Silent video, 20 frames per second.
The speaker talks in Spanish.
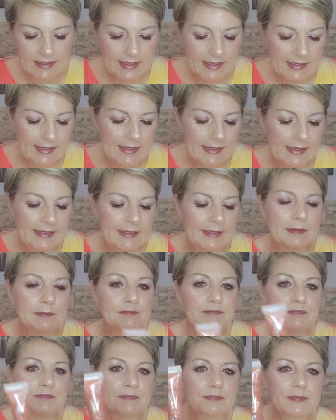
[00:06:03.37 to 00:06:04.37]
eh,
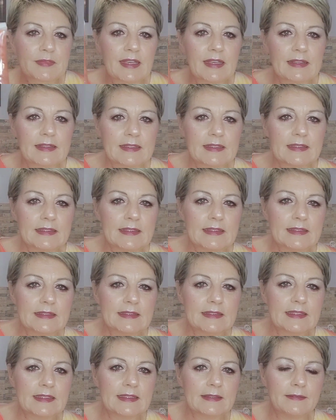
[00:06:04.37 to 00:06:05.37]

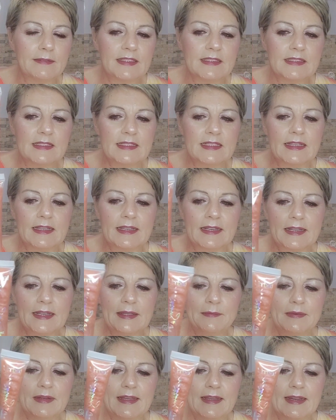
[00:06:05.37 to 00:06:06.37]
que debe de ser
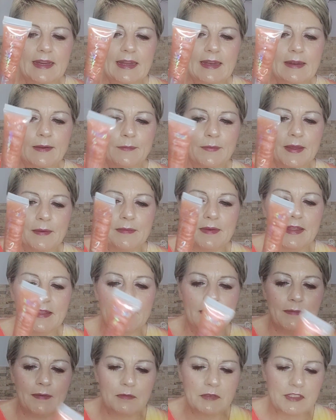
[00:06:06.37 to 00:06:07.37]
increíble. Ahora lo voy a abrir
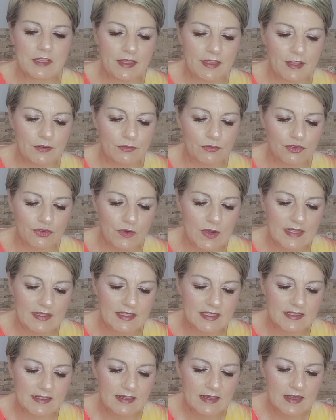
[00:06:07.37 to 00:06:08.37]
y vamos a hacer un
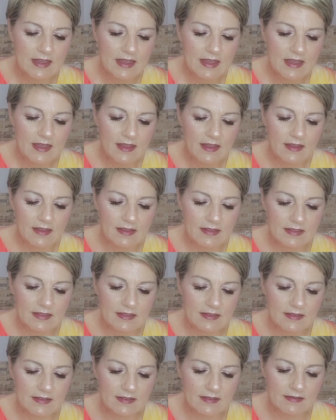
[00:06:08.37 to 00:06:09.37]
swatch.
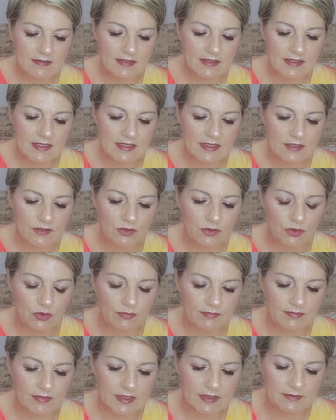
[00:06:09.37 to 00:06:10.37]
Es que está
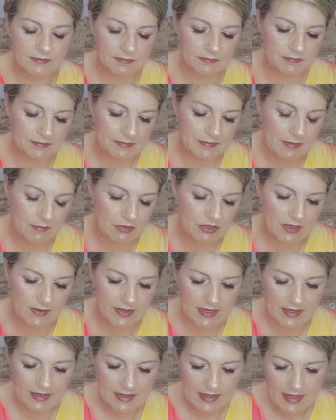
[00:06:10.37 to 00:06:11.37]
todo... Bueno, vamos a
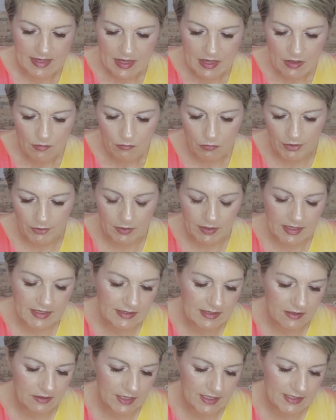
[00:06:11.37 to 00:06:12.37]
ver. Bueno,
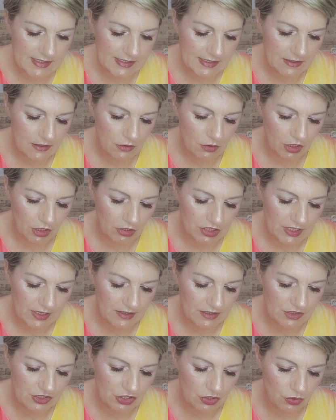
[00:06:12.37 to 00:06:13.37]
este es lo que os he
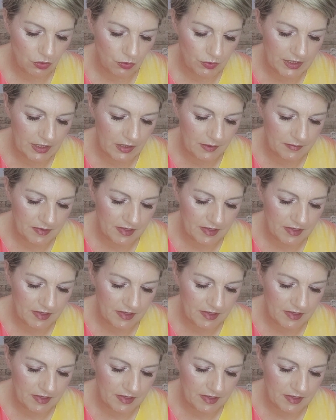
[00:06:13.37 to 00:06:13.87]
dicho. Un,